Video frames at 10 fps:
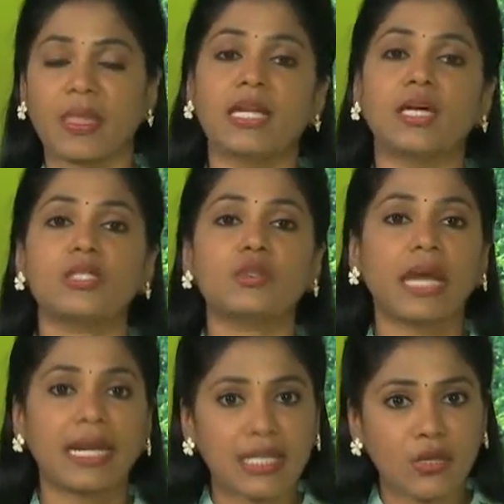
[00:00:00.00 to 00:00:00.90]
అండ్ ఆల్సో
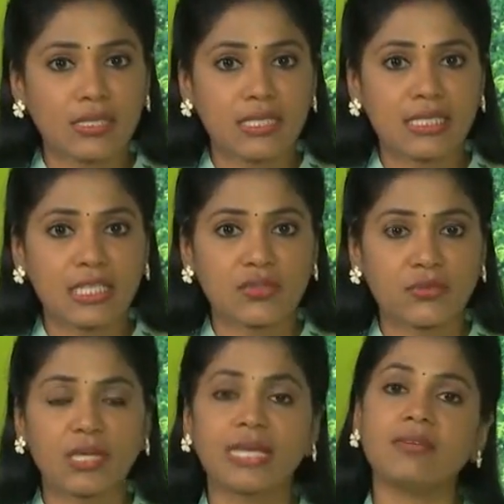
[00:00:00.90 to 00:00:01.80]
యాంటీ ఆక్సిడెంట్స్ రిచ్
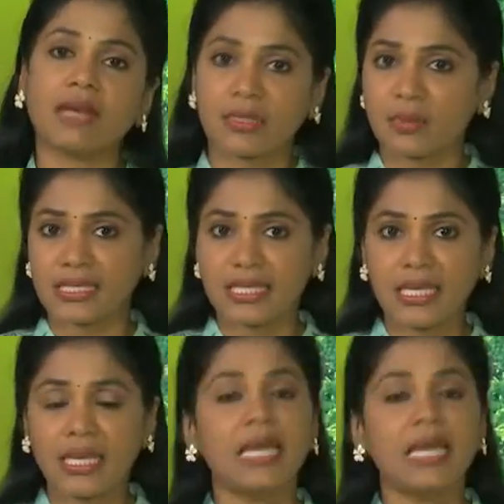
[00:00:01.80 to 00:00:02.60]
ఫుడ్ అంటే వైటమిన్ సి